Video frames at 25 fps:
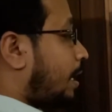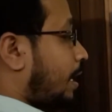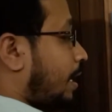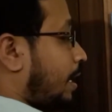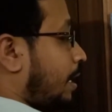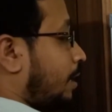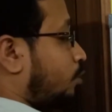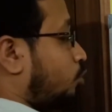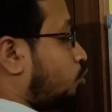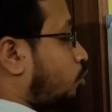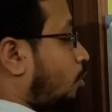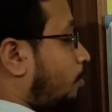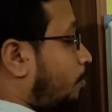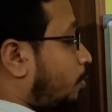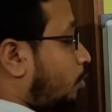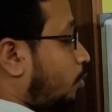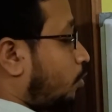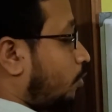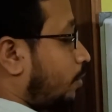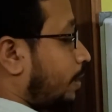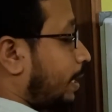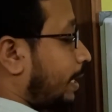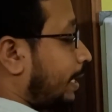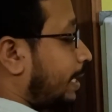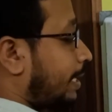আর
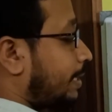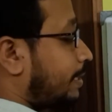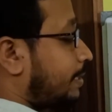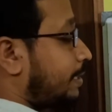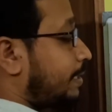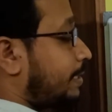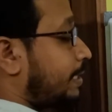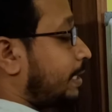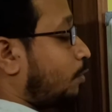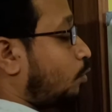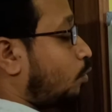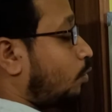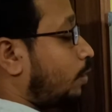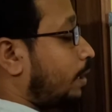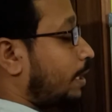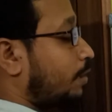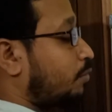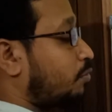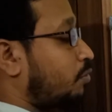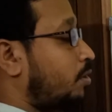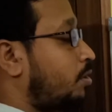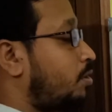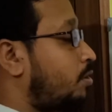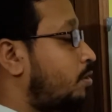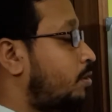সমকোণ এক্ষেত্রে যে কোনটা
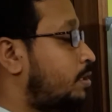তৈরি